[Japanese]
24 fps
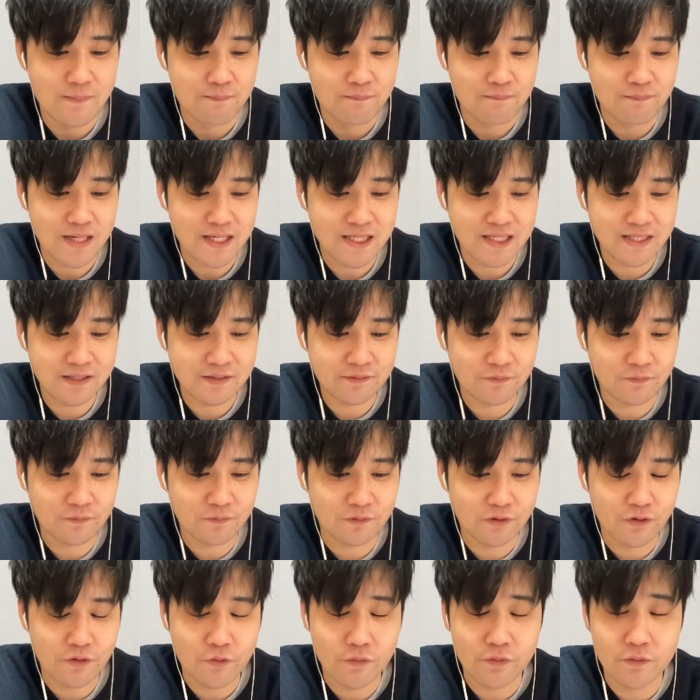うまあね、こ
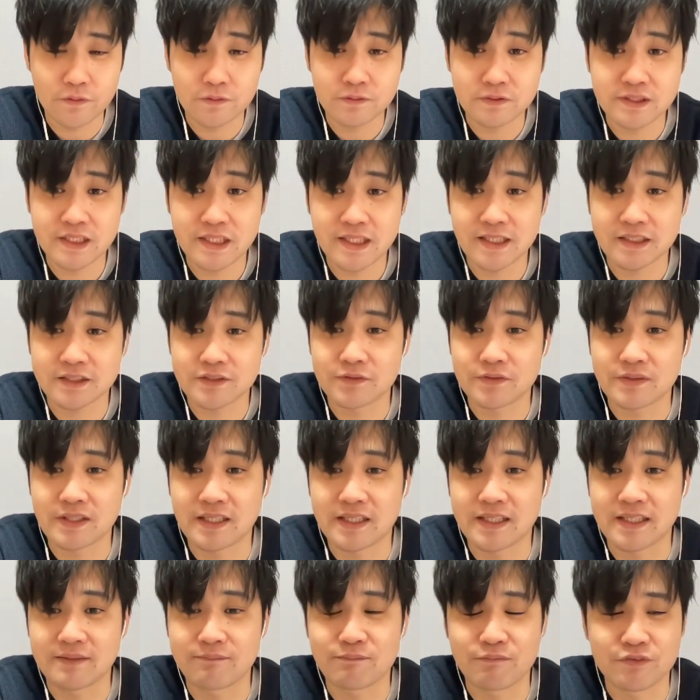の療養生活の
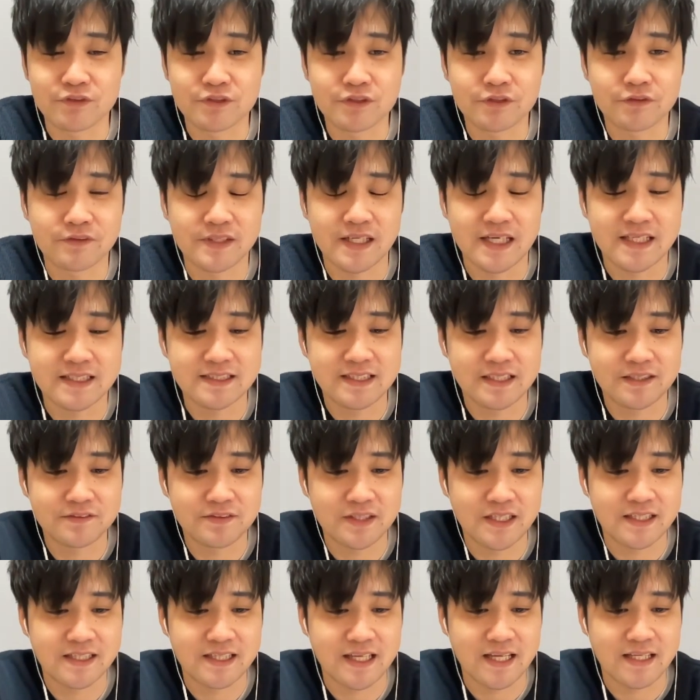中でもちょっと朝さぐ
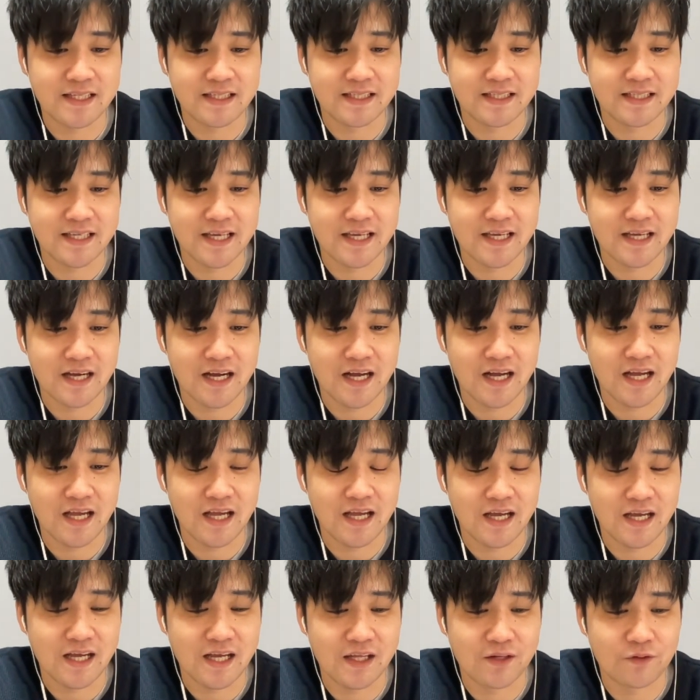れたんで、は
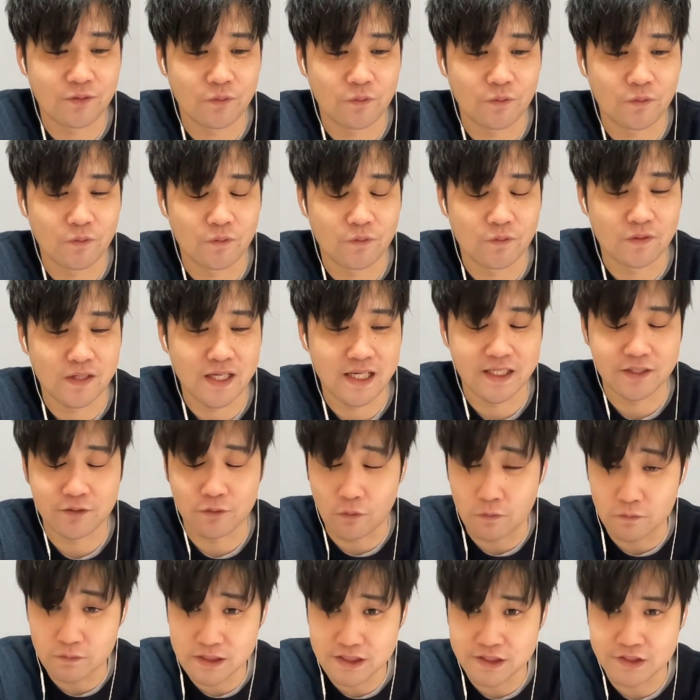い、あの、はい、
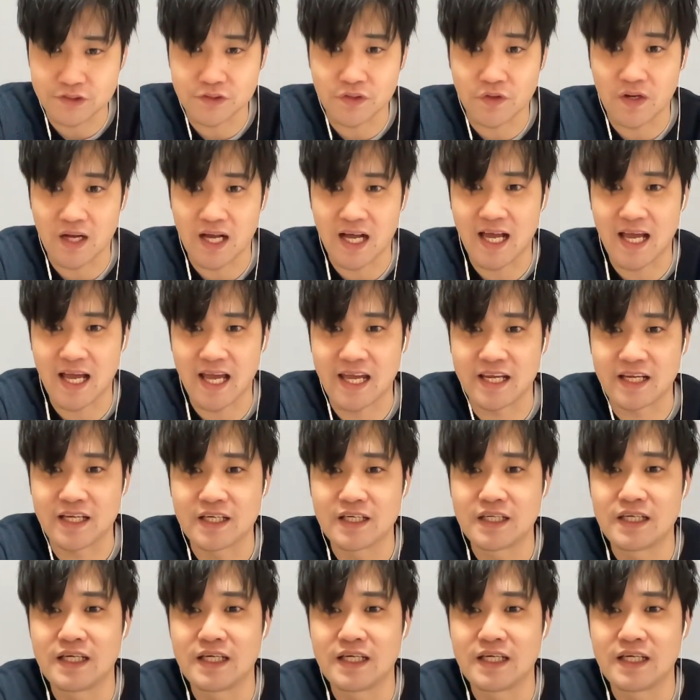本日の、はい、